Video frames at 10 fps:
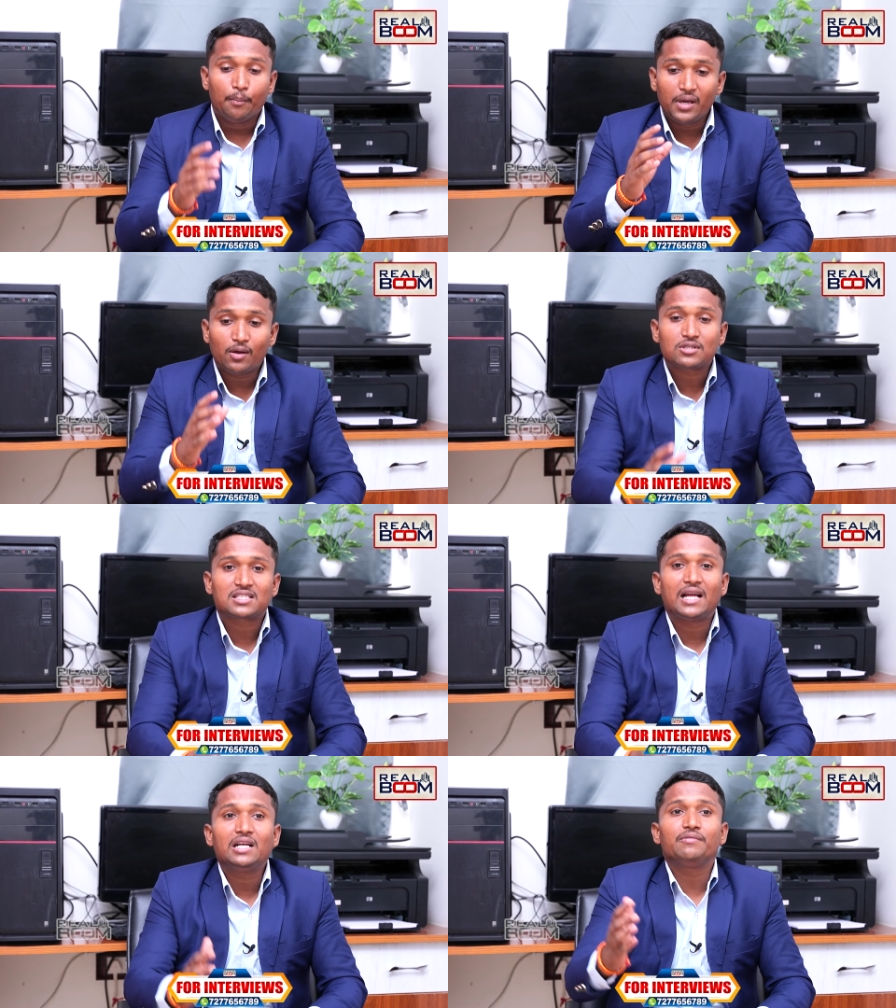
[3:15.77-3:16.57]
మీకు
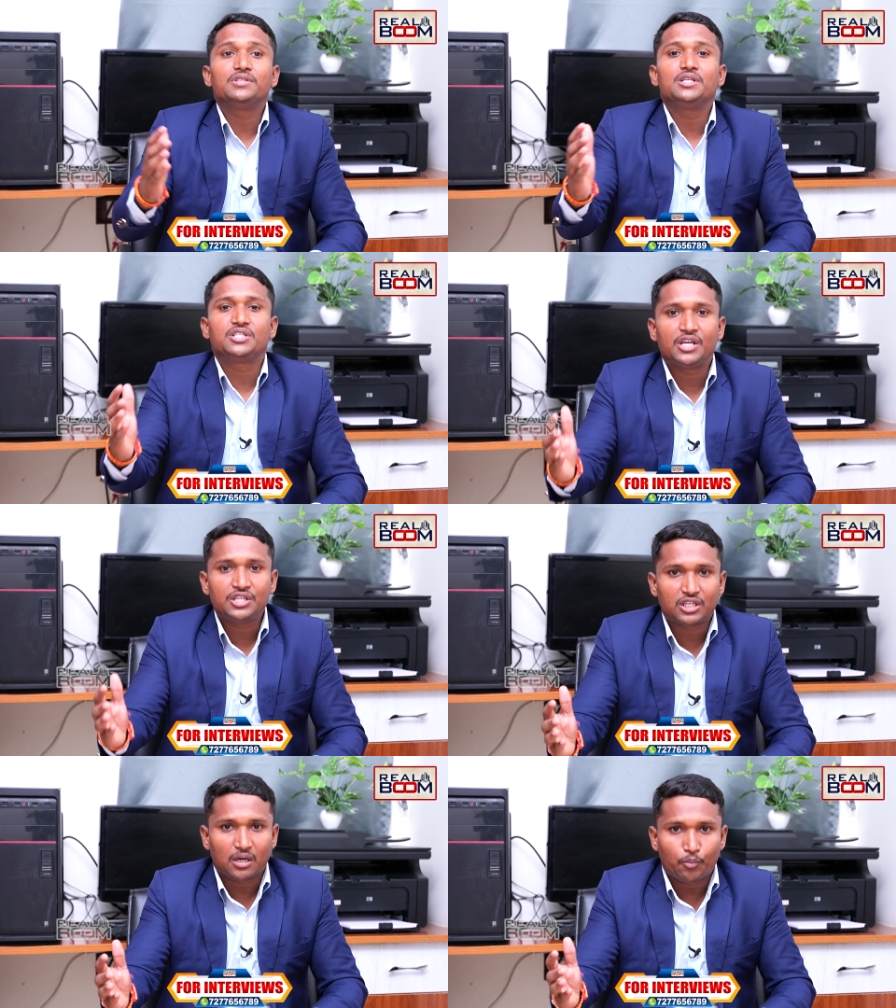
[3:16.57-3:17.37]
సైట్ విజిట్
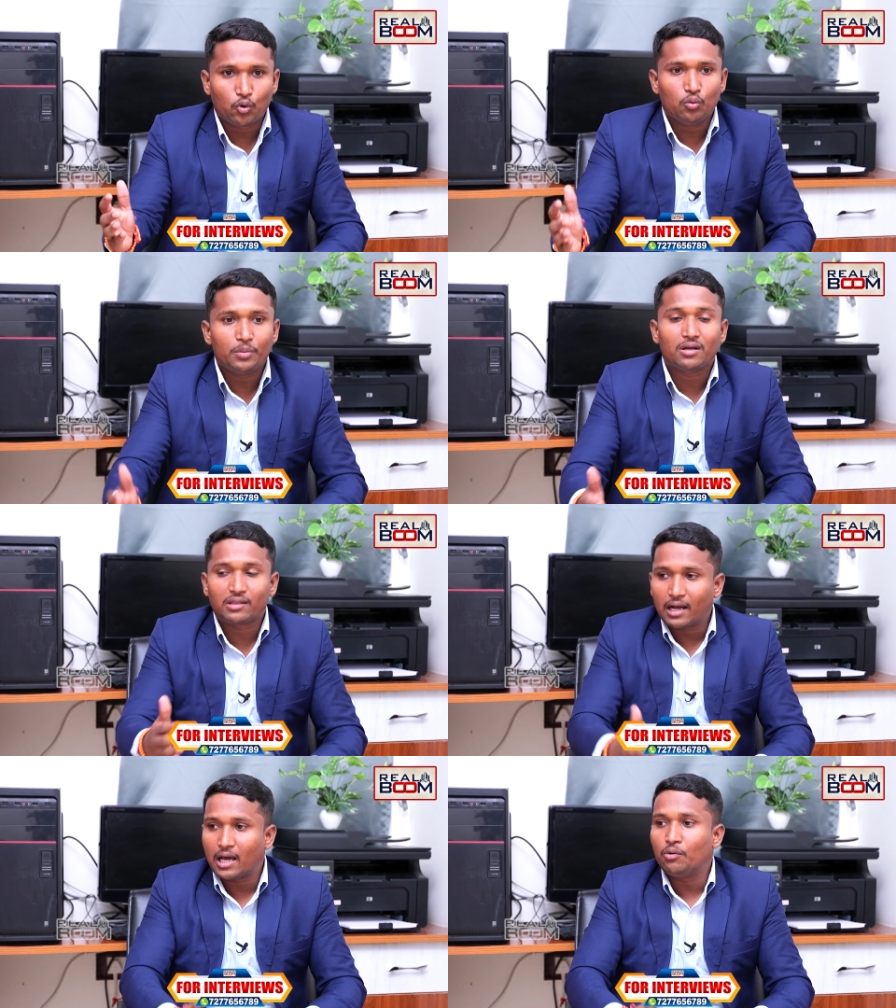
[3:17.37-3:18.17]
చేయించేటప్పుడు మీకు
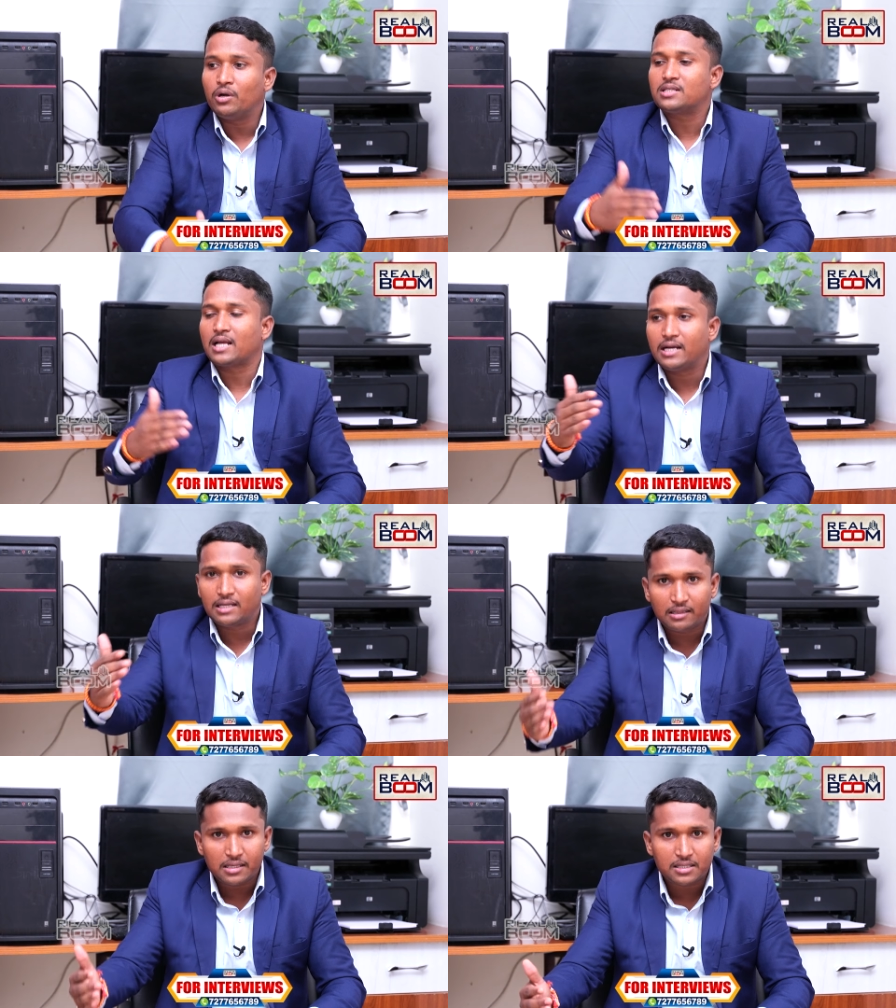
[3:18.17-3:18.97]
దగ్గరుండి
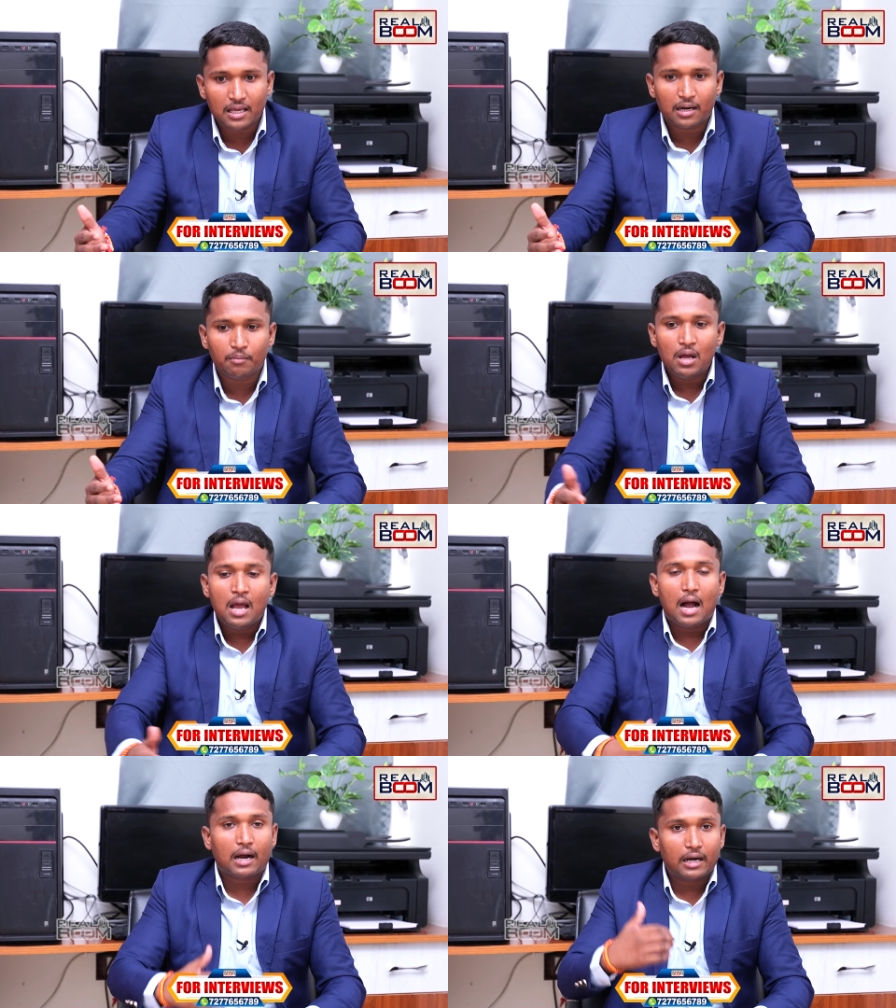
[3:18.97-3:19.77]
సైట్కి తీసుకెళ్ళడం
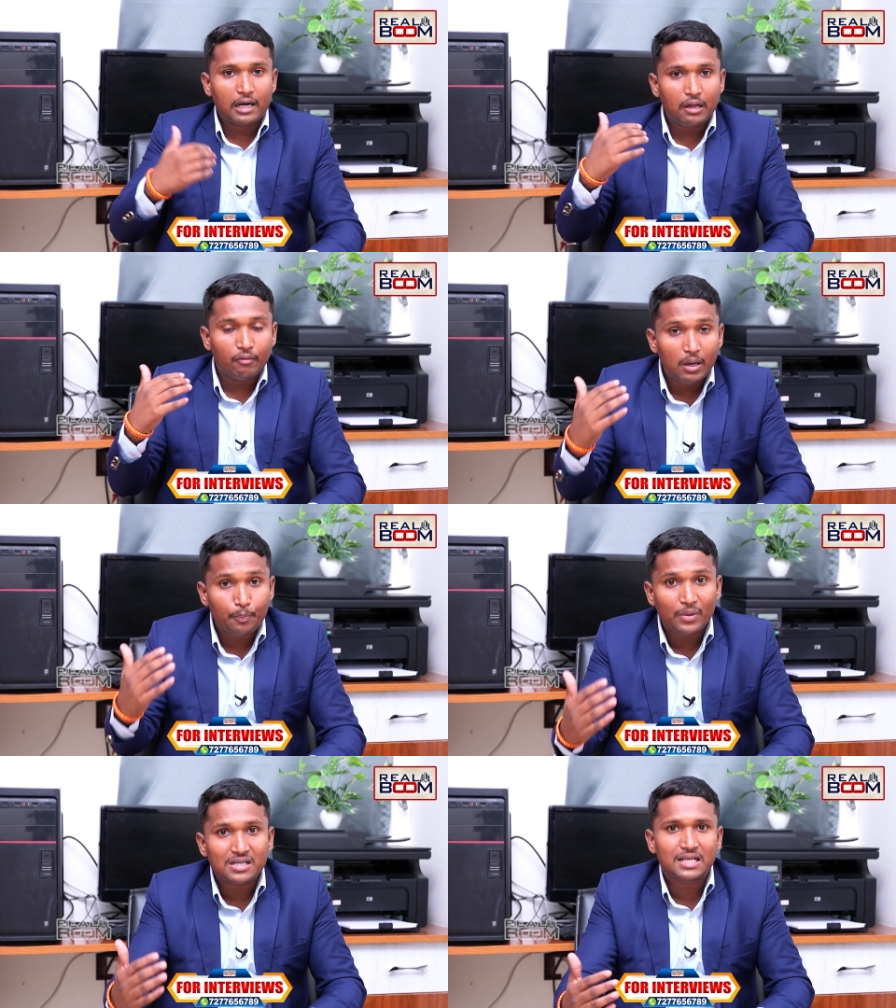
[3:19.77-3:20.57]
అక్కడ
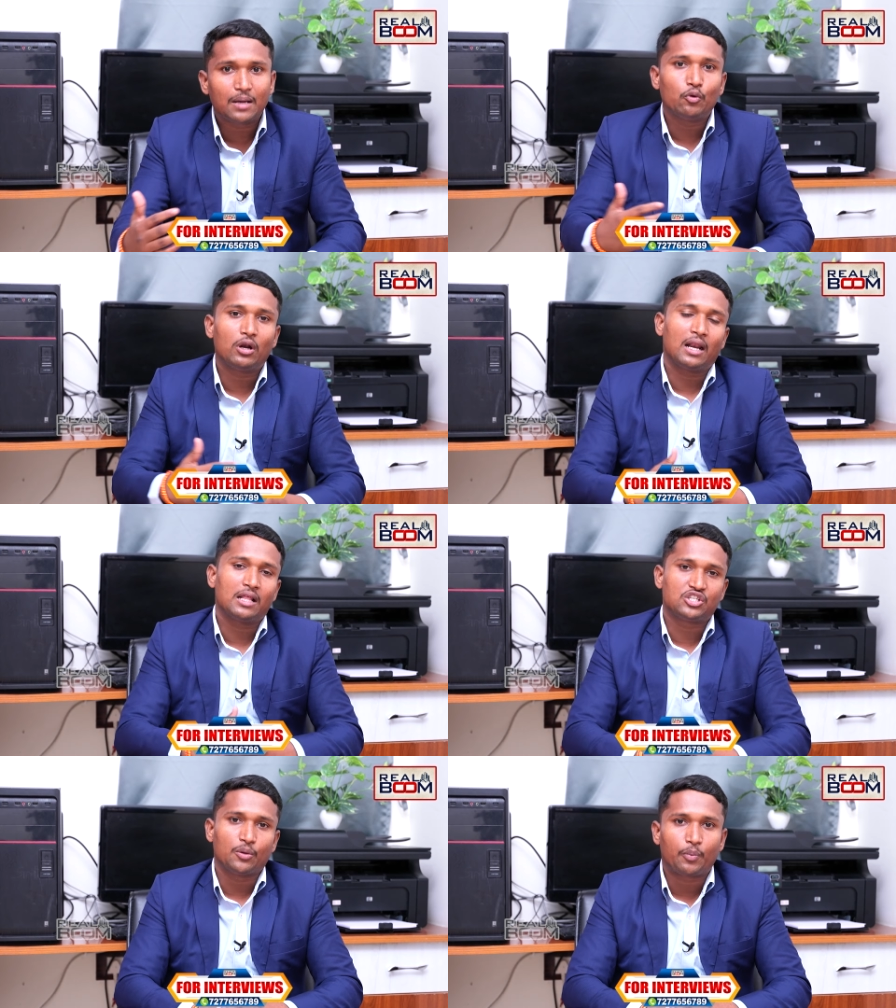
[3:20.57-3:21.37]
డెవలప్మెంట్స్
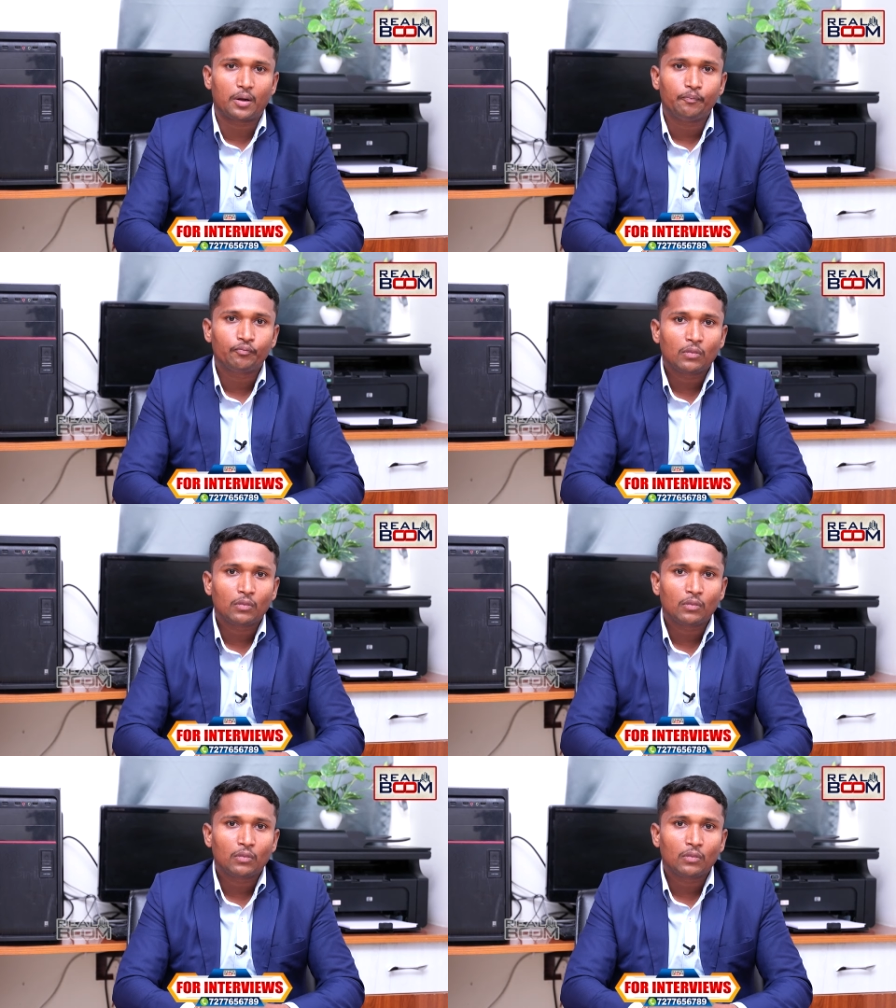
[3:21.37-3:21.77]
ఏమున్నాయన్నది చెప్పడం